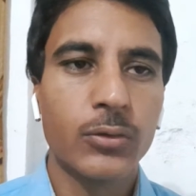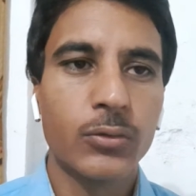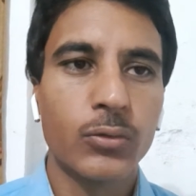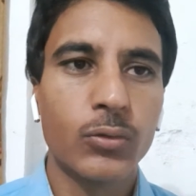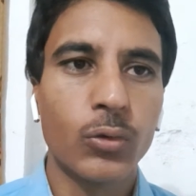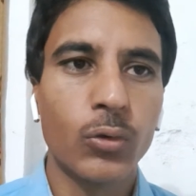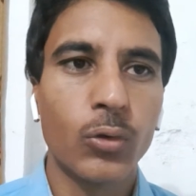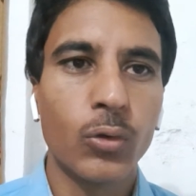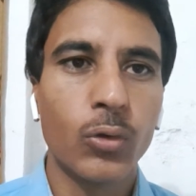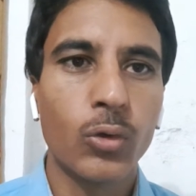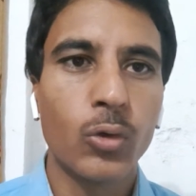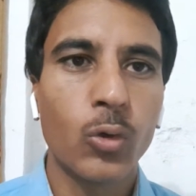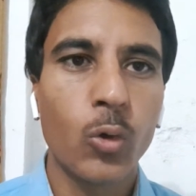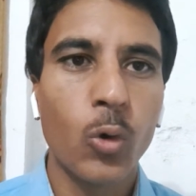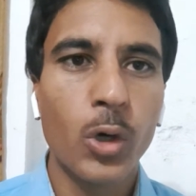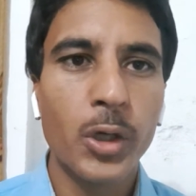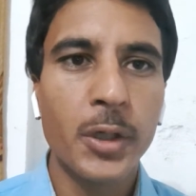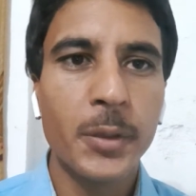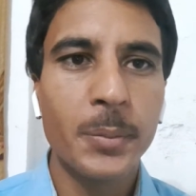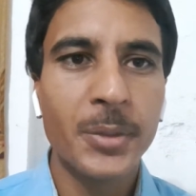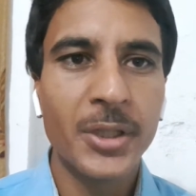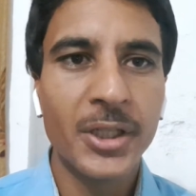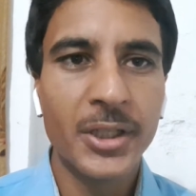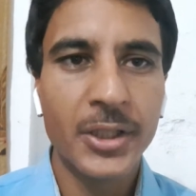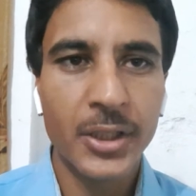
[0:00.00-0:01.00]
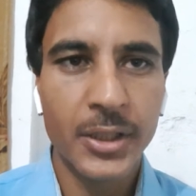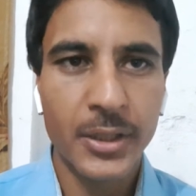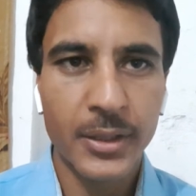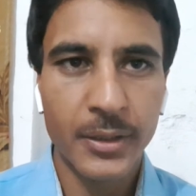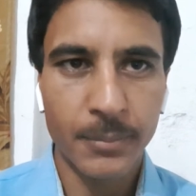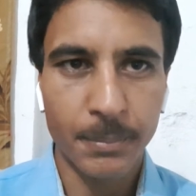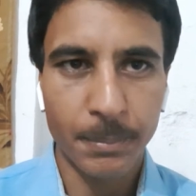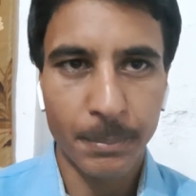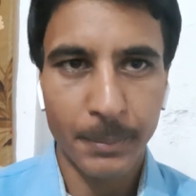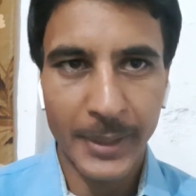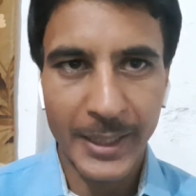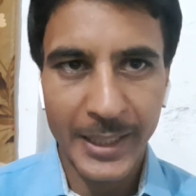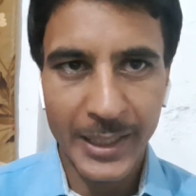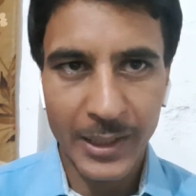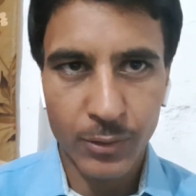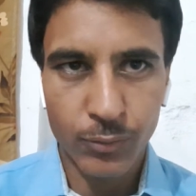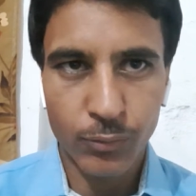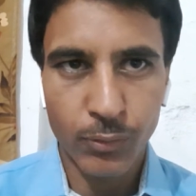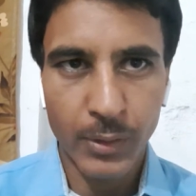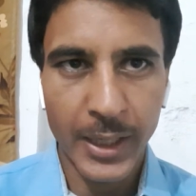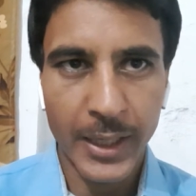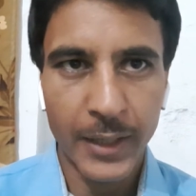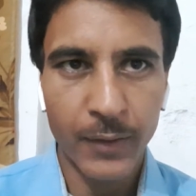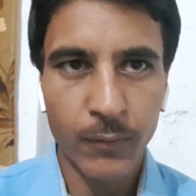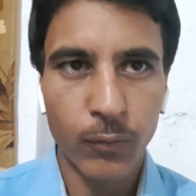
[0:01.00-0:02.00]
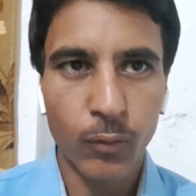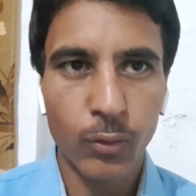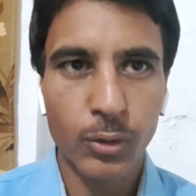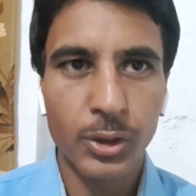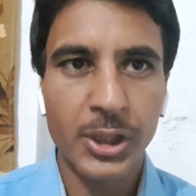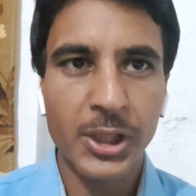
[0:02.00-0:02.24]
तो कोई भी प्लेयर जो है वो